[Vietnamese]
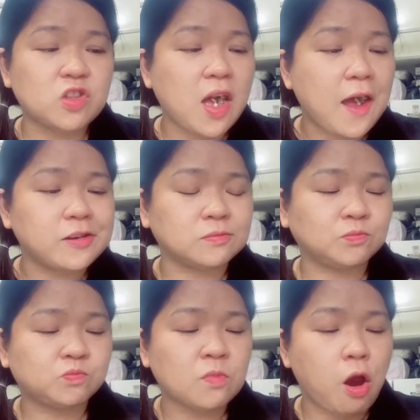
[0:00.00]
dai
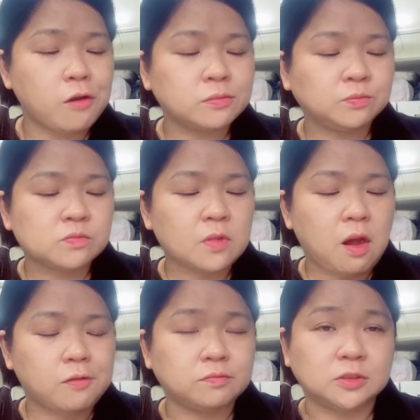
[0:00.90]

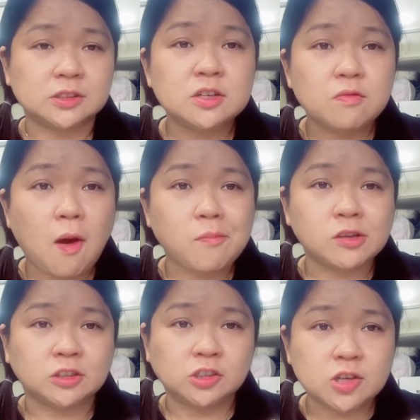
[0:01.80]
và cái đậu phộng
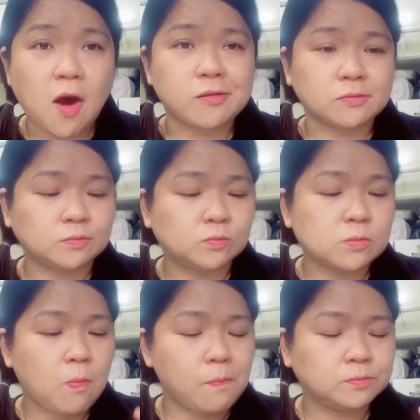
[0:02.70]
thì nó giòn
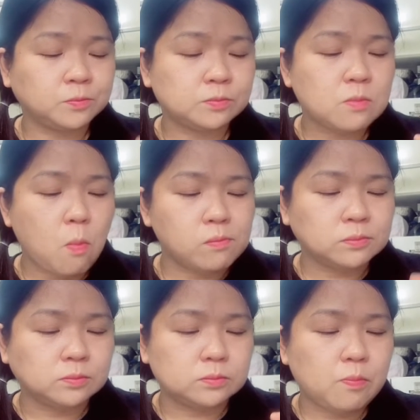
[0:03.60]

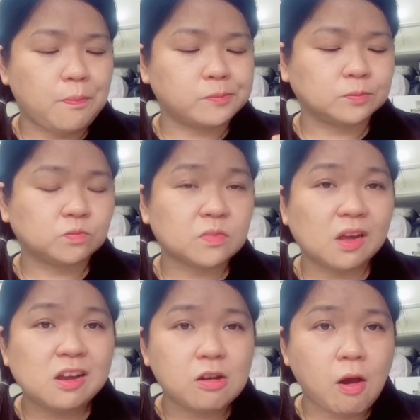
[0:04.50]
ừ,
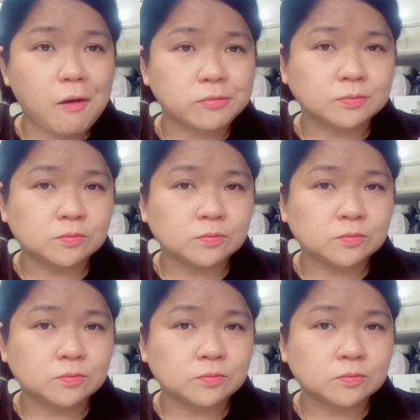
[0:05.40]
cái này ngon